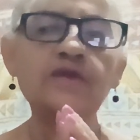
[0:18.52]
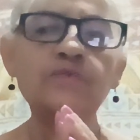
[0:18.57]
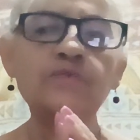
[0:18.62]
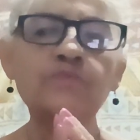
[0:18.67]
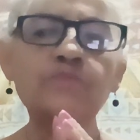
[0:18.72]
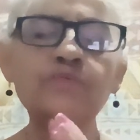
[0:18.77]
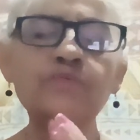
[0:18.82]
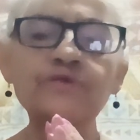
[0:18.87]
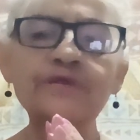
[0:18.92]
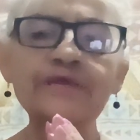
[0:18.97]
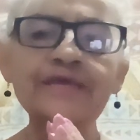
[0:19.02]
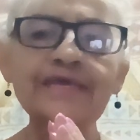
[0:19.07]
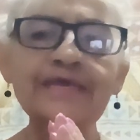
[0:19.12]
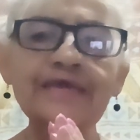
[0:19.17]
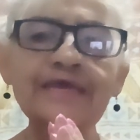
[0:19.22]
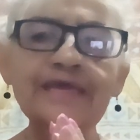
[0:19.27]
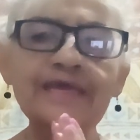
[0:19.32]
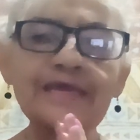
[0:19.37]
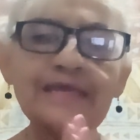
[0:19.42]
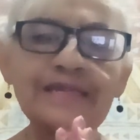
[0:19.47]

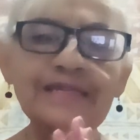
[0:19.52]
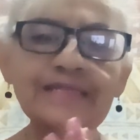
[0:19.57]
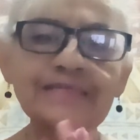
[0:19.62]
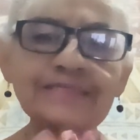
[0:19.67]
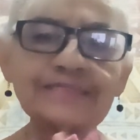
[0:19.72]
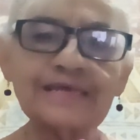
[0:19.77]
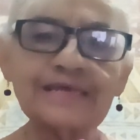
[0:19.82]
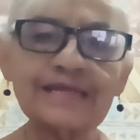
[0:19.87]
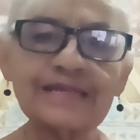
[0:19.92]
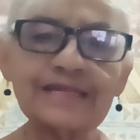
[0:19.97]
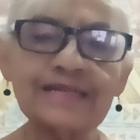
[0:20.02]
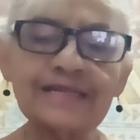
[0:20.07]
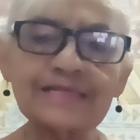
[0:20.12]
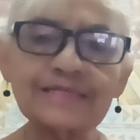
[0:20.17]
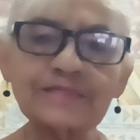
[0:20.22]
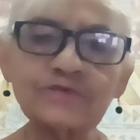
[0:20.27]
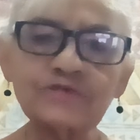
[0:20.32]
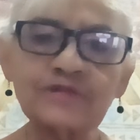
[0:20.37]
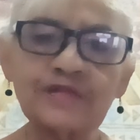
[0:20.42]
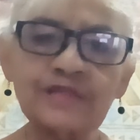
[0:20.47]
Porque él está
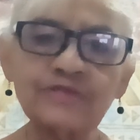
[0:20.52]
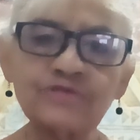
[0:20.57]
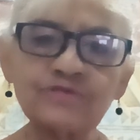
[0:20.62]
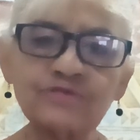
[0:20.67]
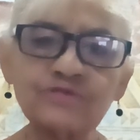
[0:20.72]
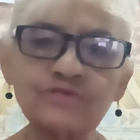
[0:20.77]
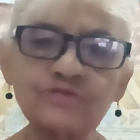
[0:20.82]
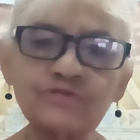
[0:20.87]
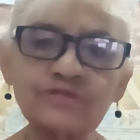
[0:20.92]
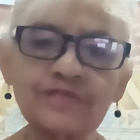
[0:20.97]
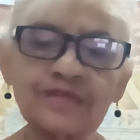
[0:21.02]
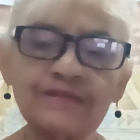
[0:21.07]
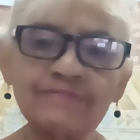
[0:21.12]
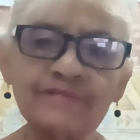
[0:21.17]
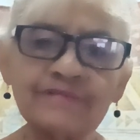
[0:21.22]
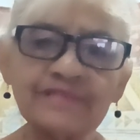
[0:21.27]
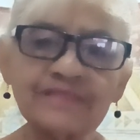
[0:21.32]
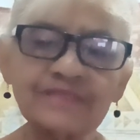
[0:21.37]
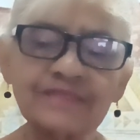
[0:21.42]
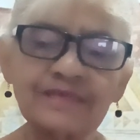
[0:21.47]
relacionado
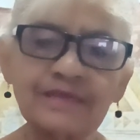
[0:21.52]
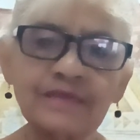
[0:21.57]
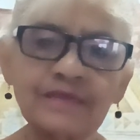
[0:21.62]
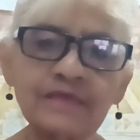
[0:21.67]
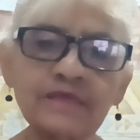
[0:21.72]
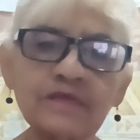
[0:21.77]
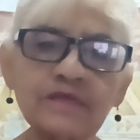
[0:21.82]
totalmente